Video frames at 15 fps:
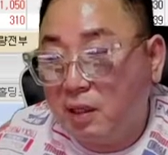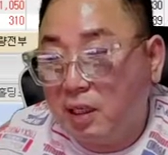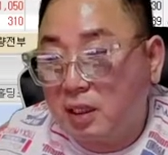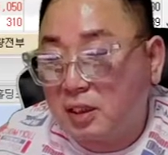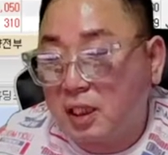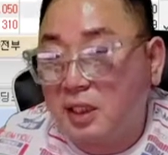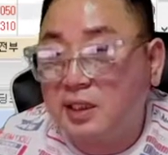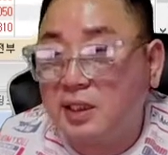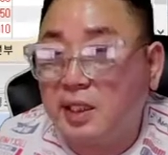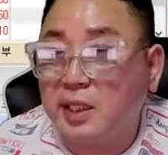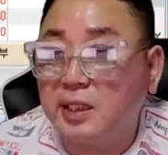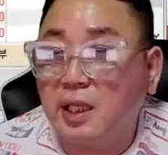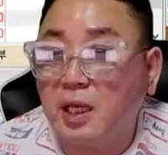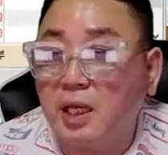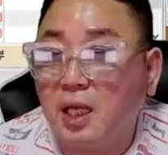싼 자리를
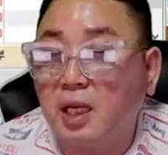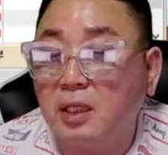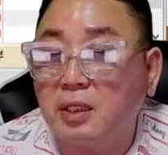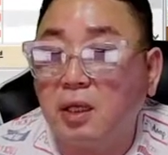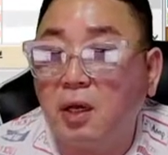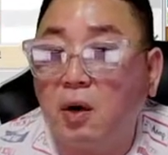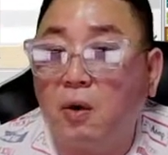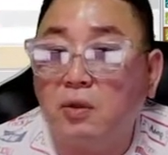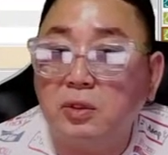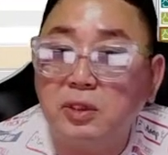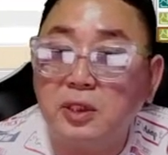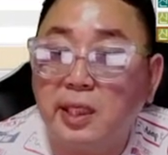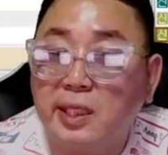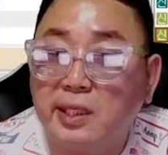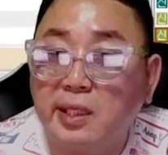택했는데 어느
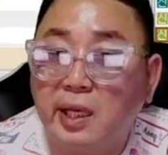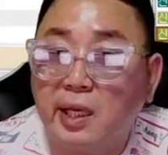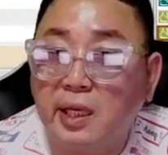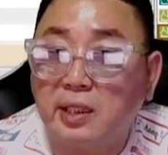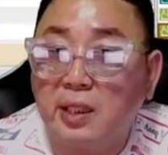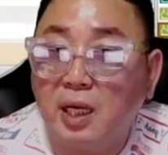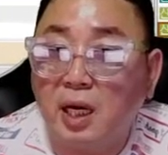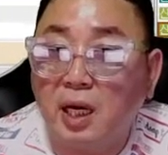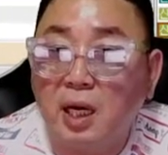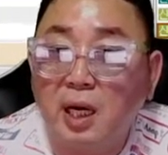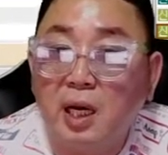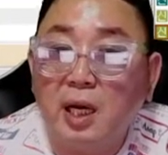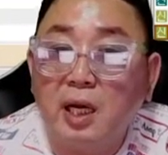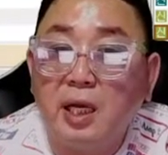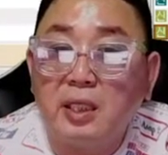자리를 택했냐,
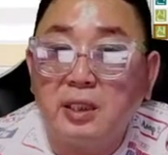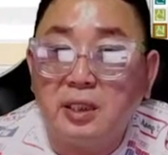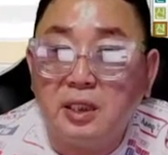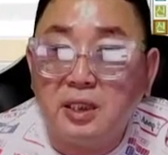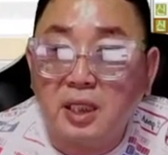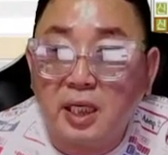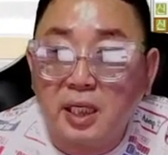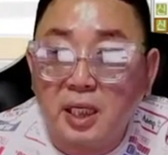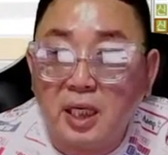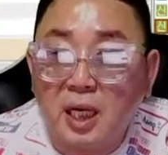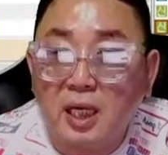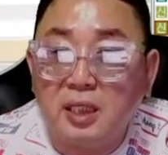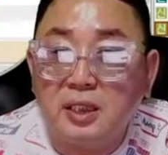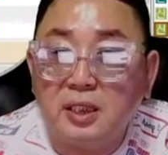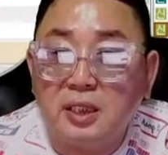이 자리나
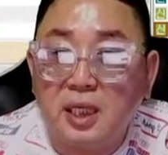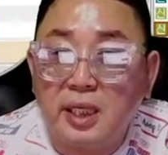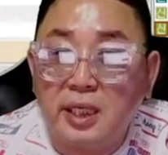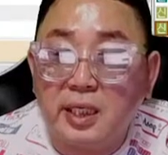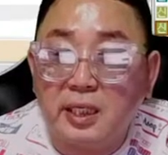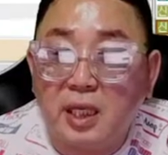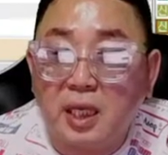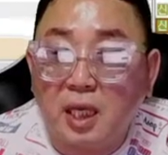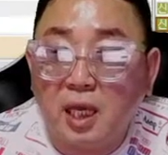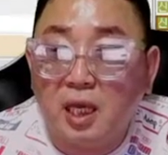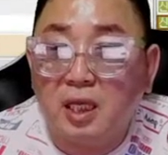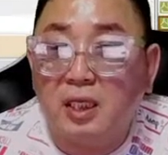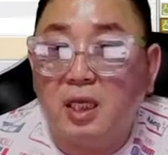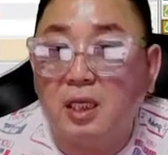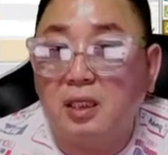이 자리를 택해야
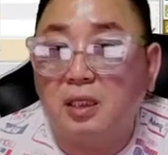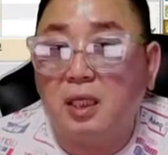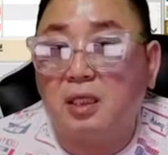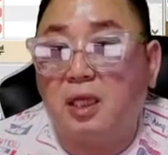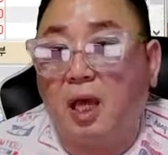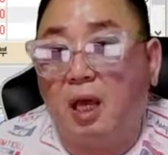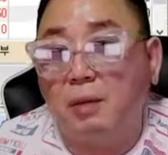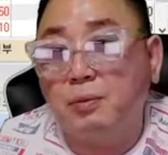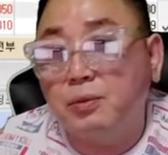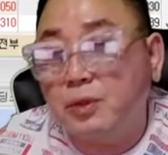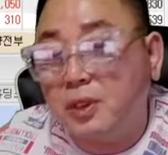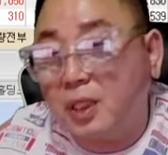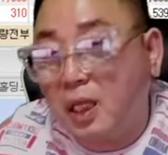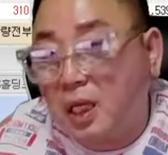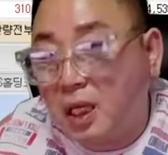되는데 대부분이
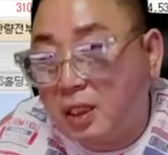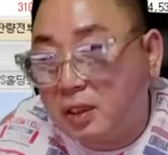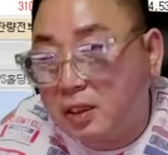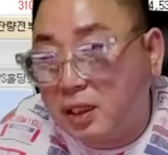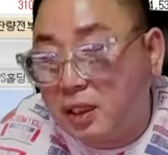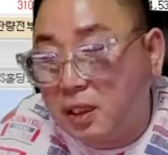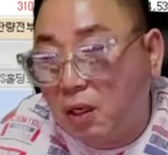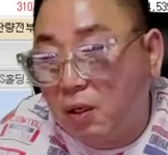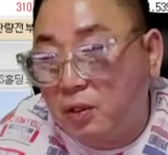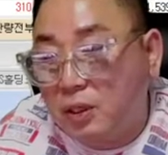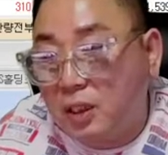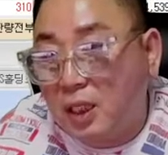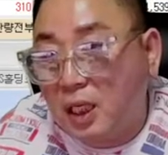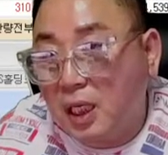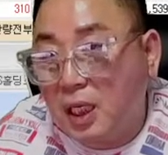택하는 자리가
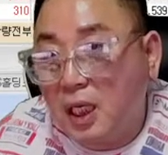어디다?